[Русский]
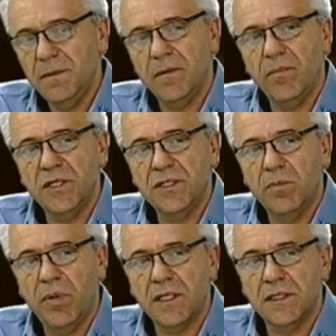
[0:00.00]
больших
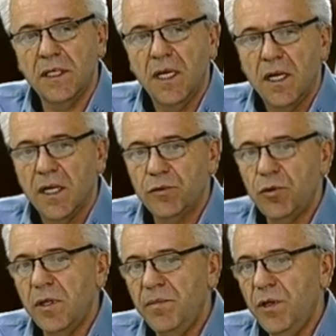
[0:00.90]
партий,
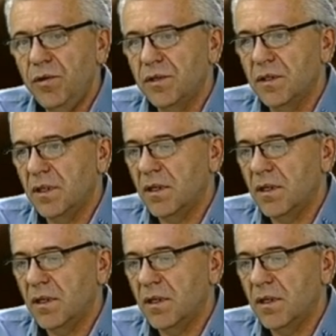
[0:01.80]
которые имеют